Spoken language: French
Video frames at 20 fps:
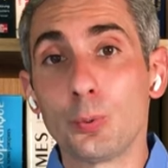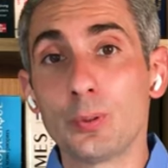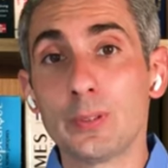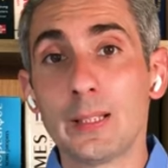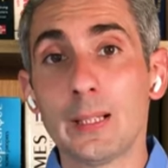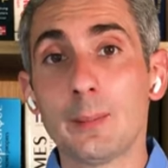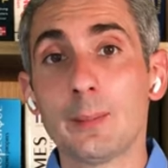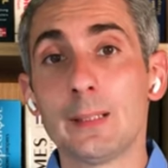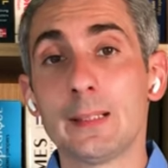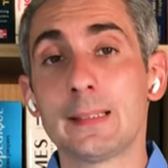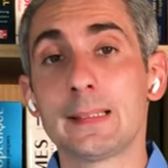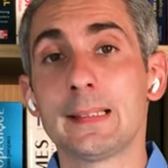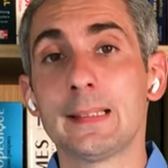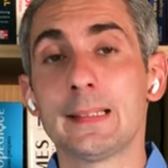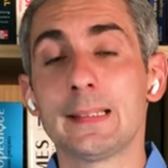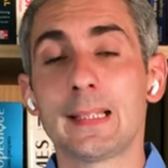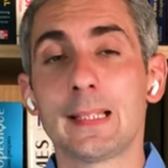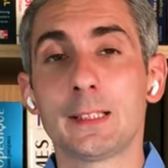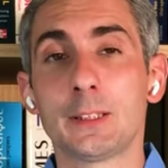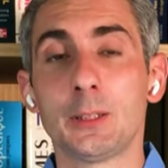potable. Hein, c'est
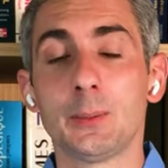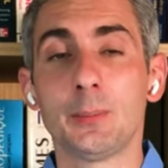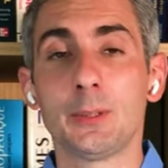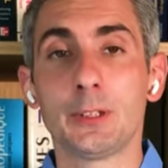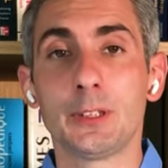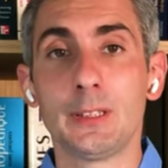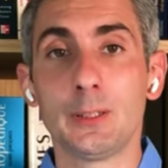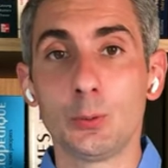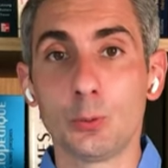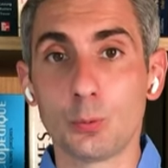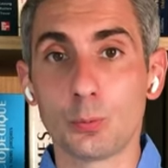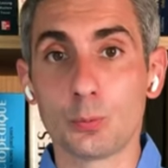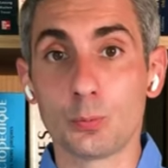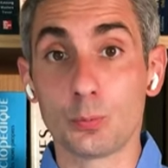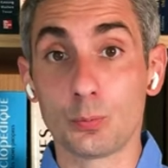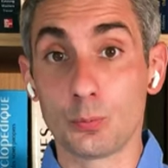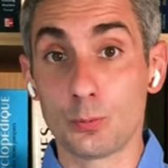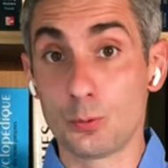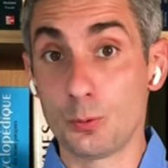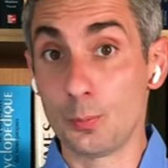ça, j'imagine,
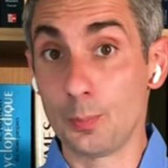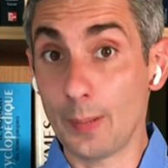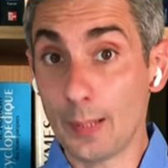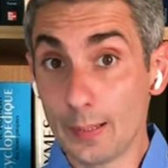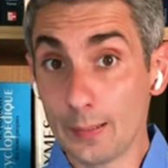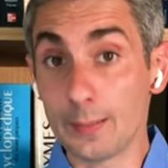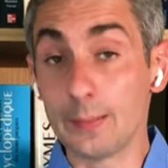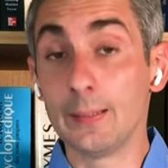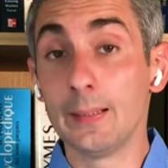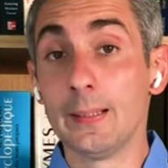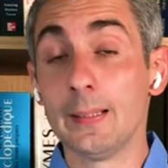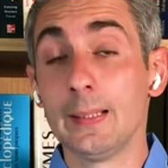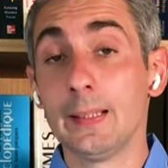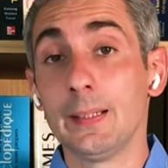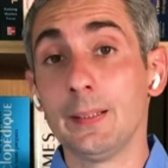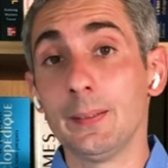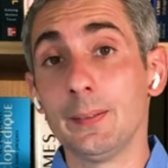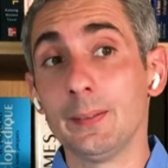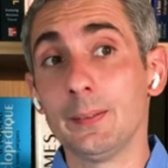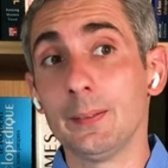dont tu parles.
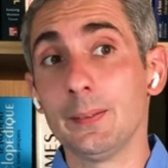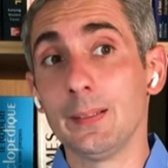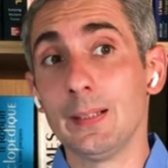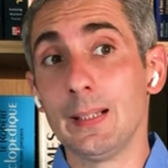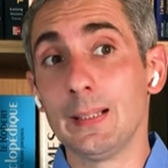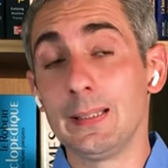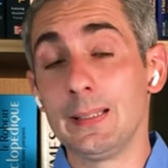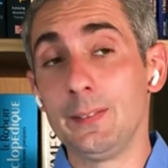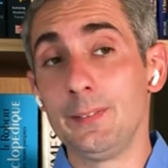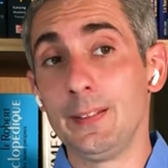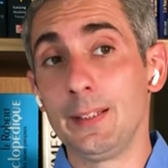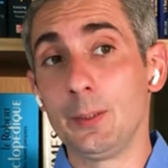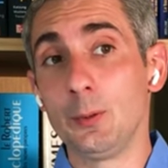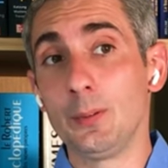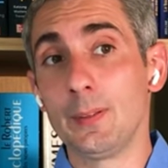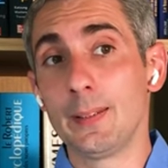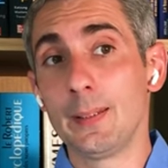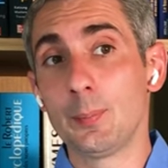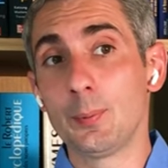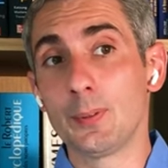la
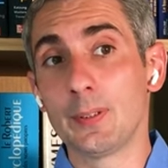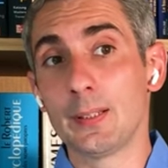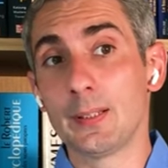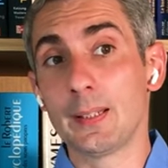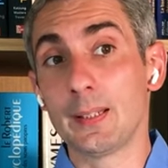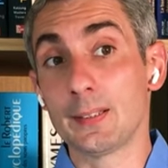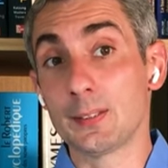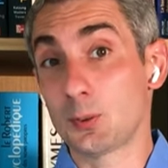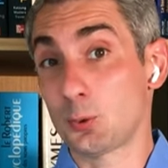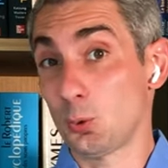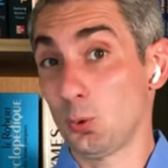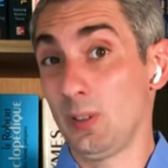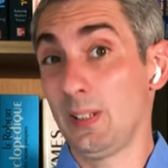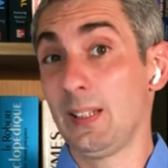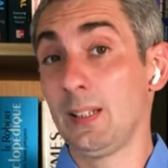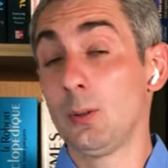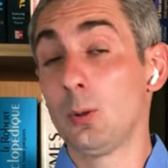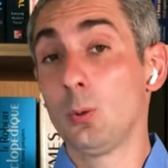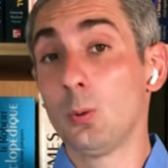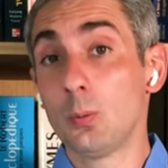difficulté peut-être à
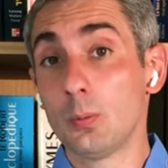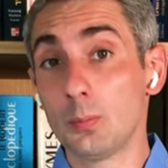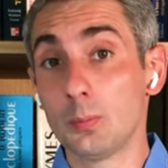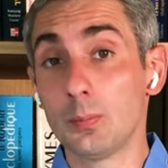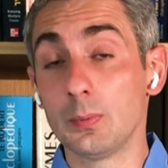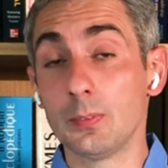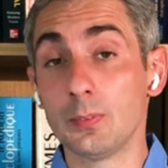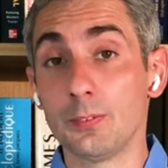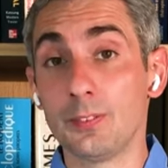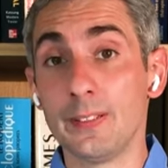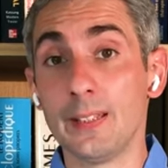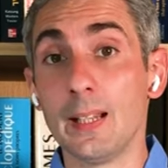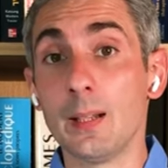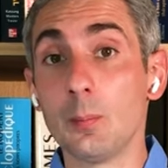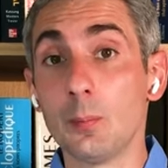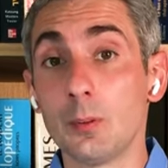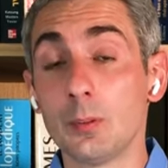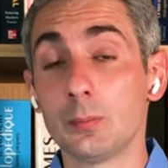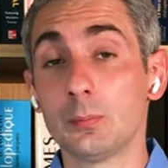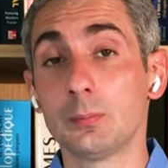stocker de l'eau
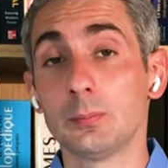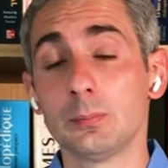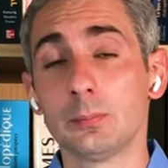finalement.